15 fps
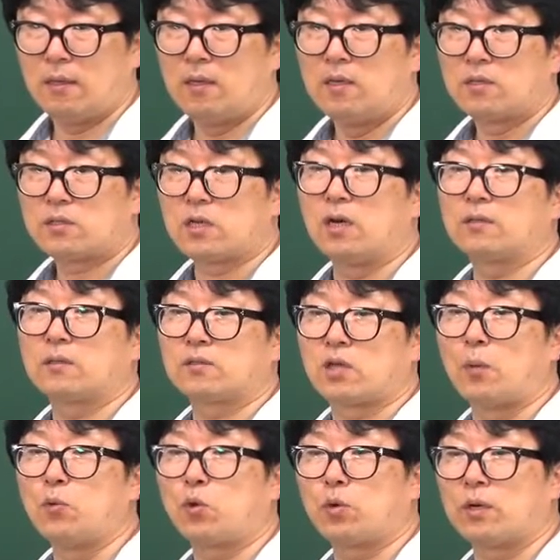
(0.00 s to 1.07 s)
저,
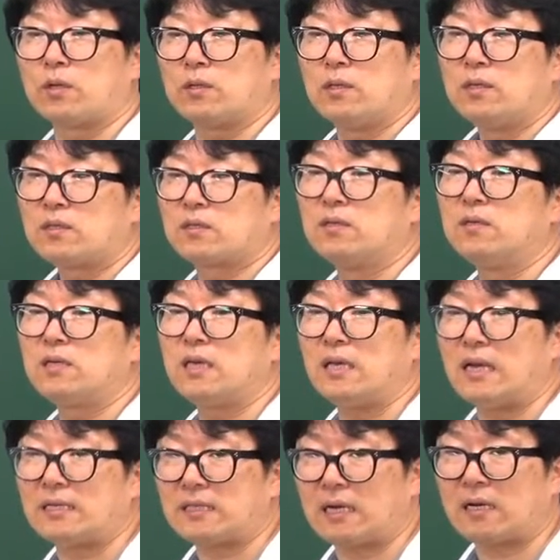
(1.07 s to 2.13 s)
점유권은
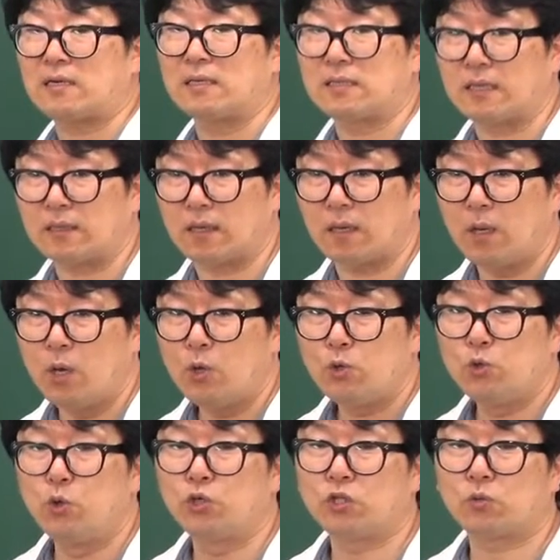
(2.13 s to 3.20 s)
등기를 하지 않아. 그래서 안 돼.
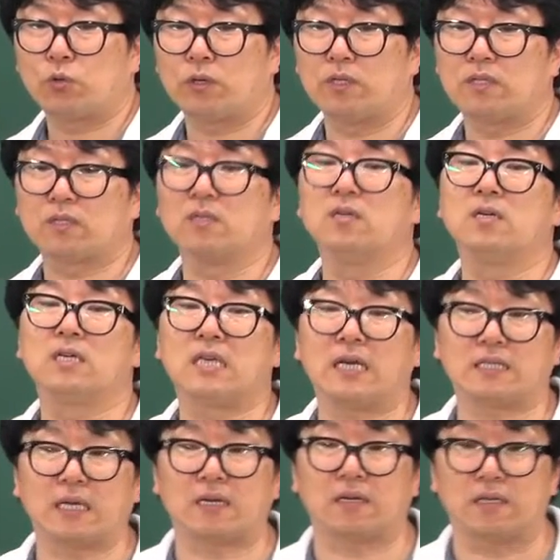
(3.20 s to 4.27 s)
유치권은
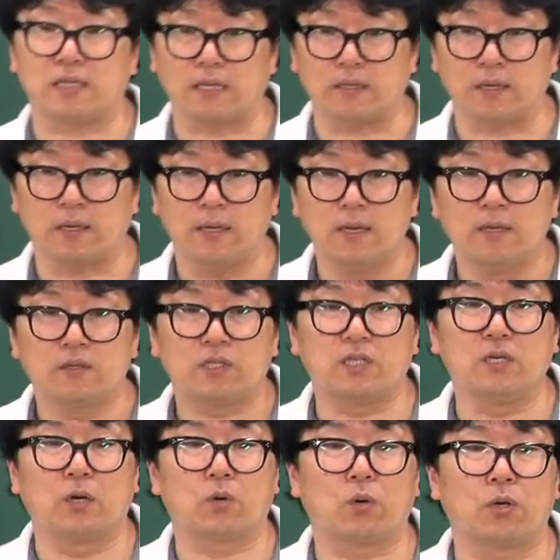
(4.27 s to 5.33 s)
등기하지 않아. 그래서 안 돼.
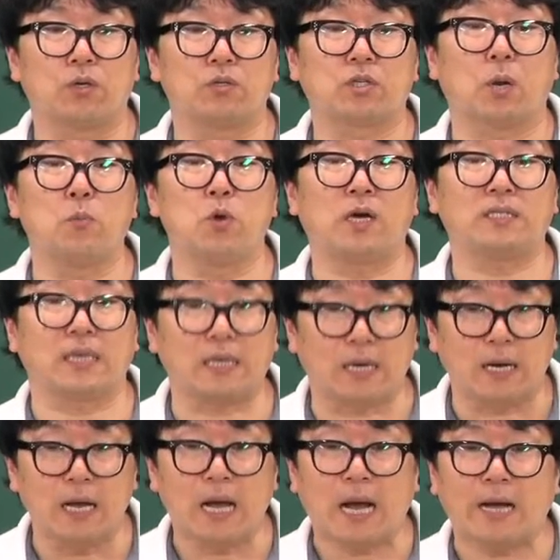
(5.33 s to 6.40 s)
지역권은 점유하지
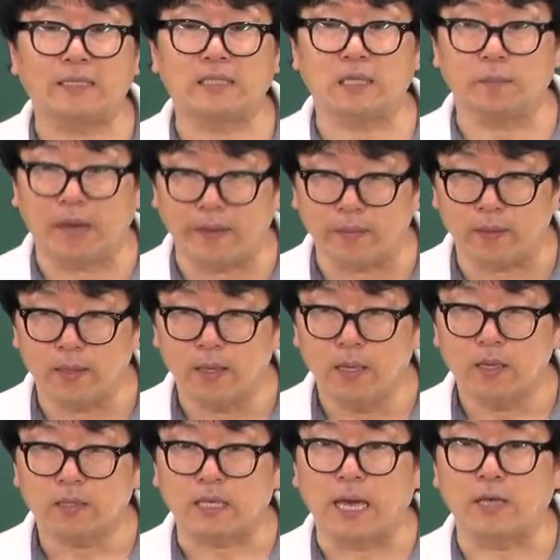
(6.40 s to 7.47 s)
않아. 하지만
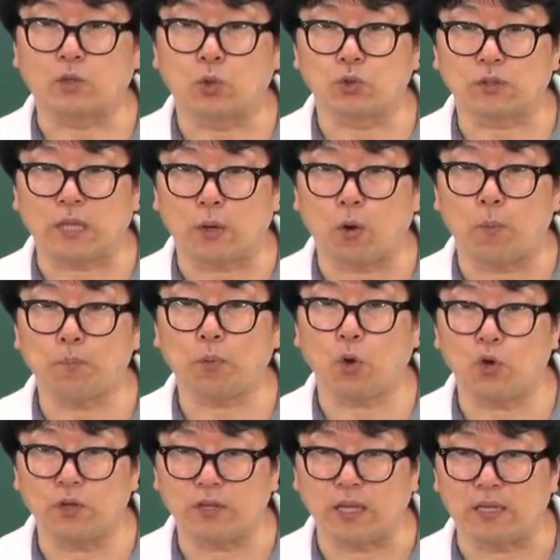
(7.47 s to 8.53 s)
계속되고
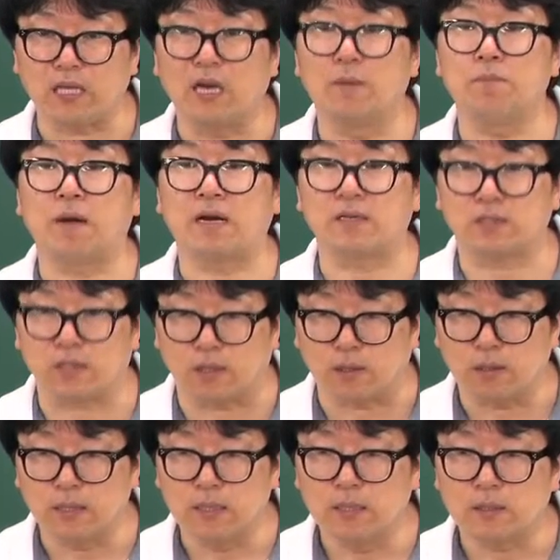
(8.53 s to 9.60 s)
표현된 이런 말을
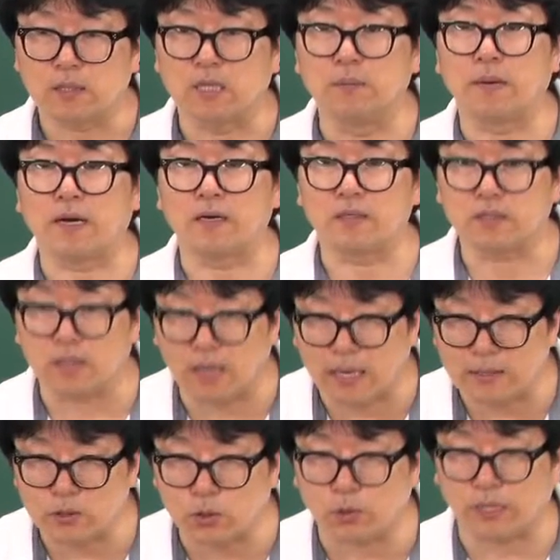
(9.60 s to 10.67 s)
써. 그 말을
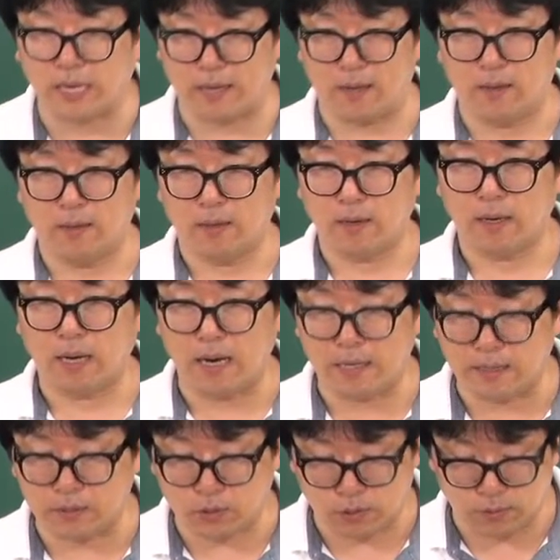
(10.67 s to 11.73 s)
써가지고 돼.
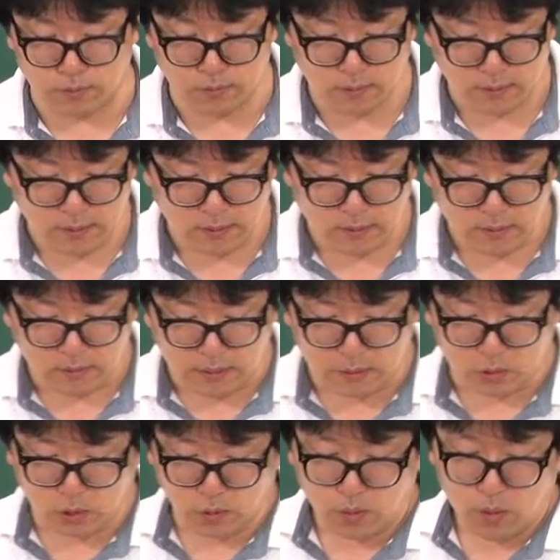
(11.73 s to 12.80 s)
알겠죠?
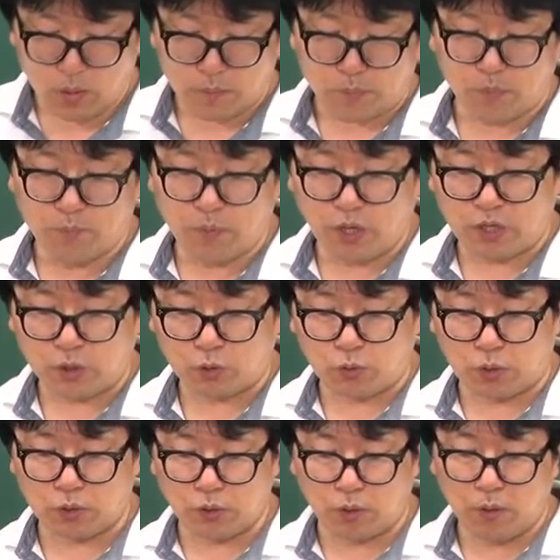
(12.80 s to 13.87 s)
됐죠? 분묘
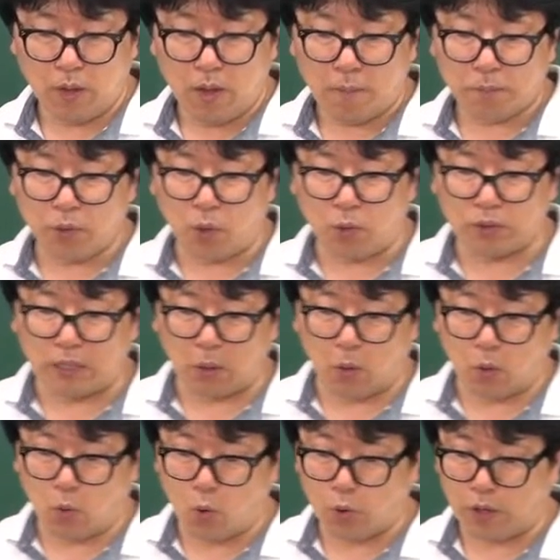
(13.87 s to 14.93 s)
기술권은요.
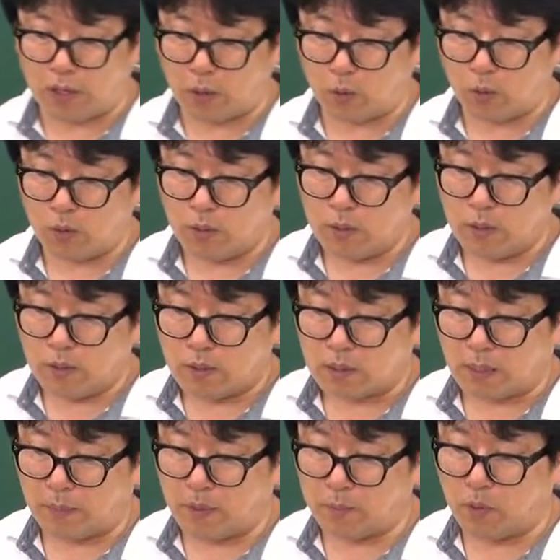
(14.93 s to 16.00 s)
평온하고 공연하고 그
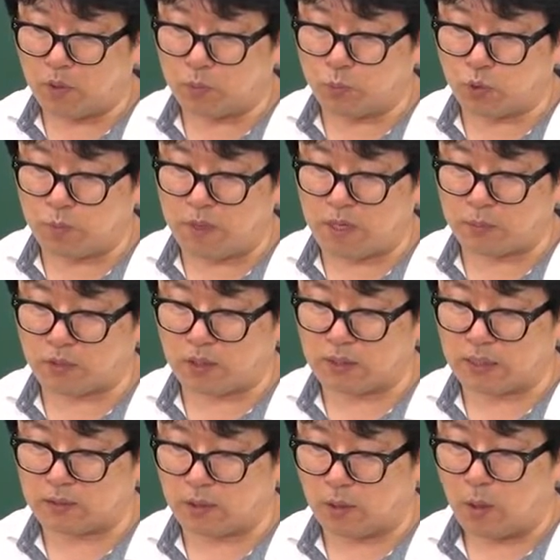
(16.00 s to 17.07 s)
다음에 뭐 무슨 말이 없어.
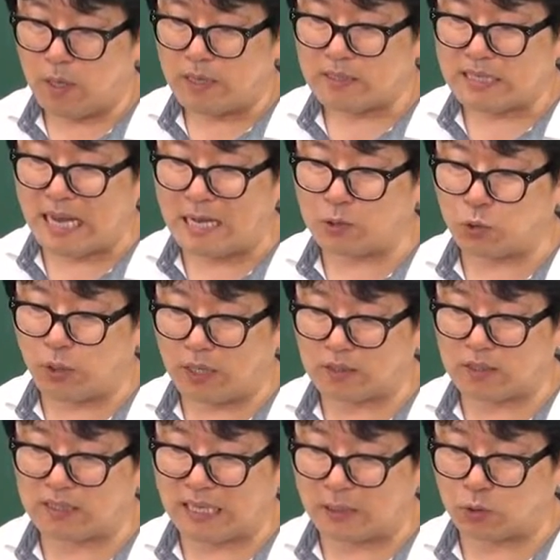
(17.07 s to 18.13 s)
그다 써. 자주
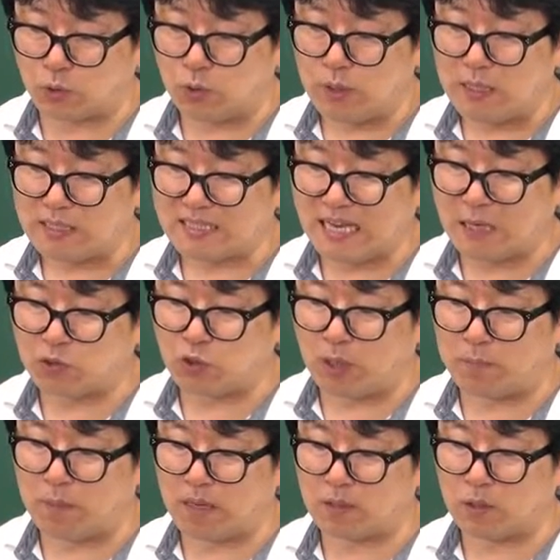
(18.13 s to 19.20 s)
X 자주.
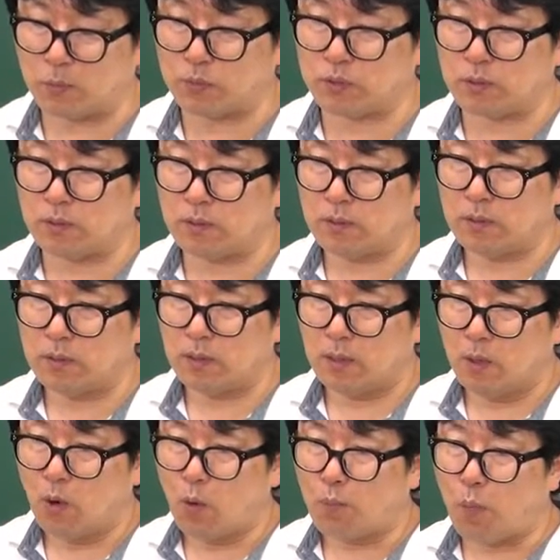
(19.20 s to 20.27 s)
자주란 말은 없어.
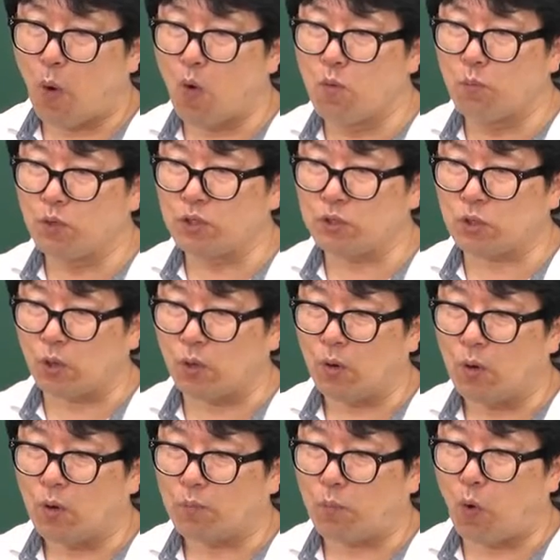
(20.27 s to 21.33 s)

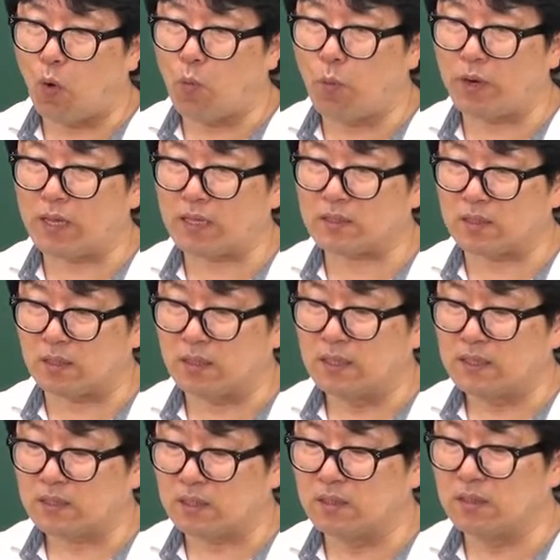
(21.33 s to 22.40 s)
봉분이죠. 봉분에다
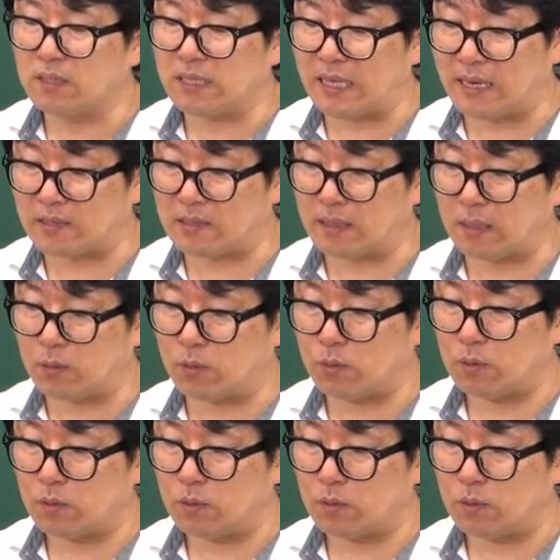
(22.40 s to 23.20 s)
써. 등기 X라고.